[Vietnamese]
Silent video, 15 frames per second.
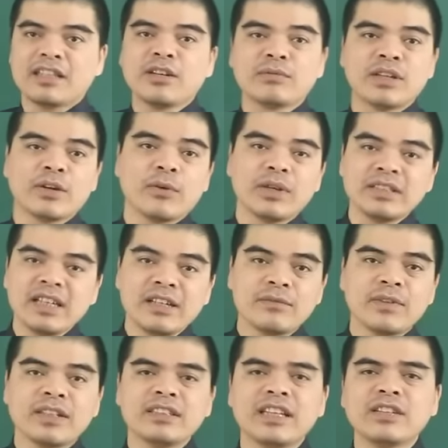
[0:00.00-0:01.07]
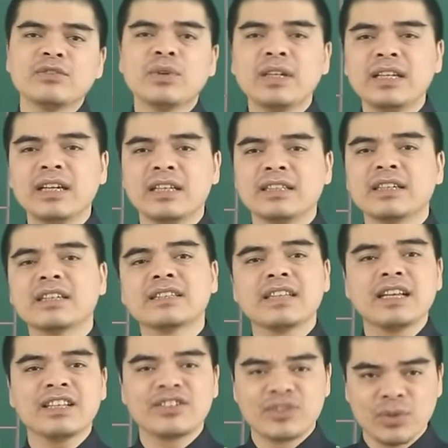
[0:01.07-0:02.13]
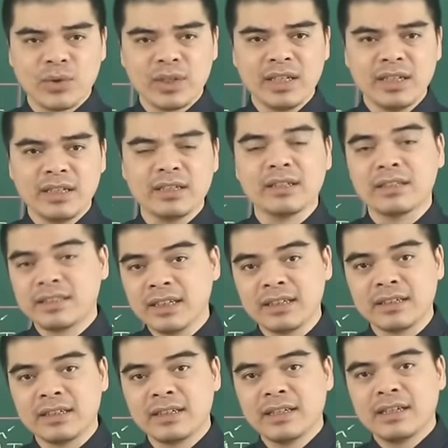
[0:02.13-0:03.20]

Tổng thể quá trình vẫn sẽ xuất hiện những cái rắc rối nửa chừng,